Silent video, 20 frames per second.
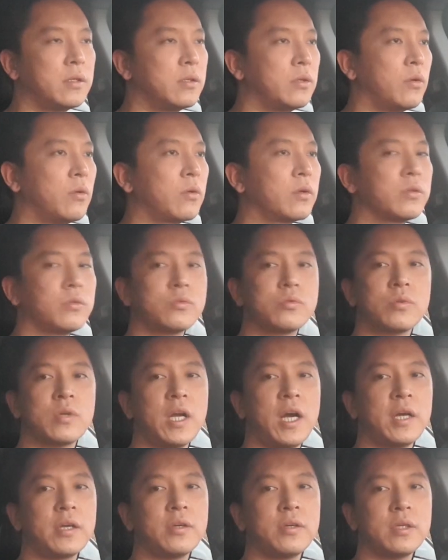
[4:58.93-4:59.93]
여기는 좀
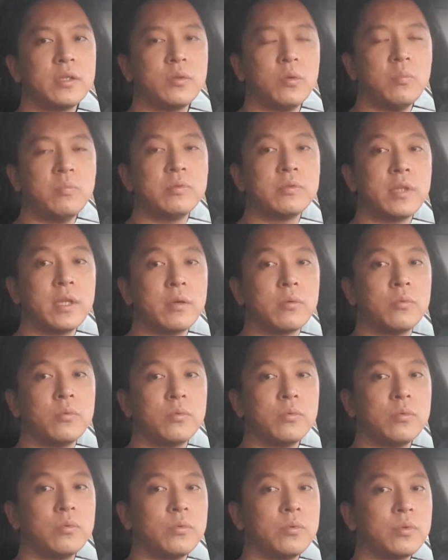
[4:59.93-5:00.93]
가격이 높은
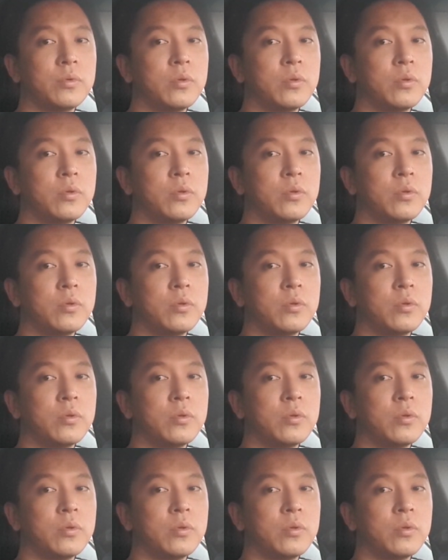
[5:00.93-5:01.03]
데고